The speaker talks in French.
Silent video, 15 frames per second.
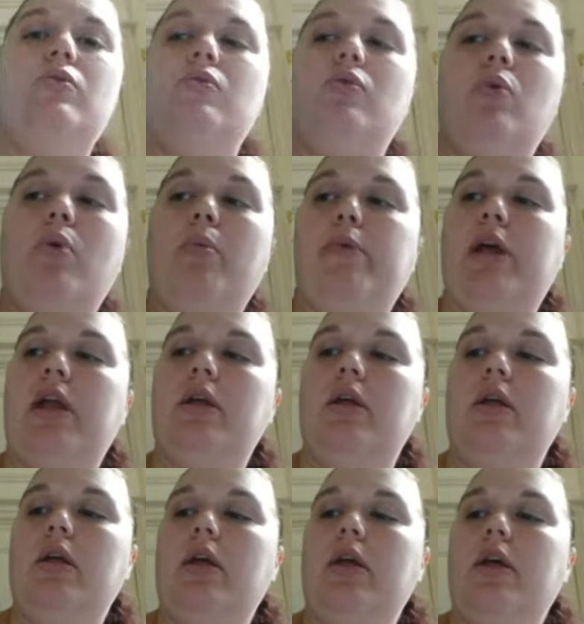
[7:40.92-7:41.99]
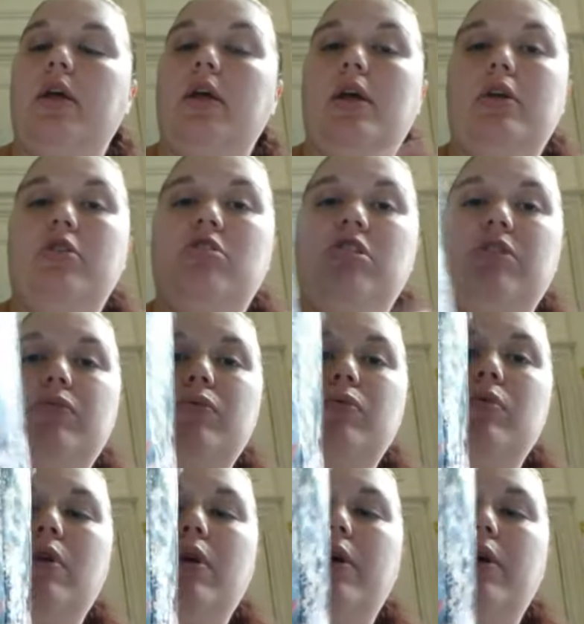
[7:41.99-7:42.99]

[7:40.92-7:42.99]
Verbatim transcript: trop belle. Euh, je l'ai vue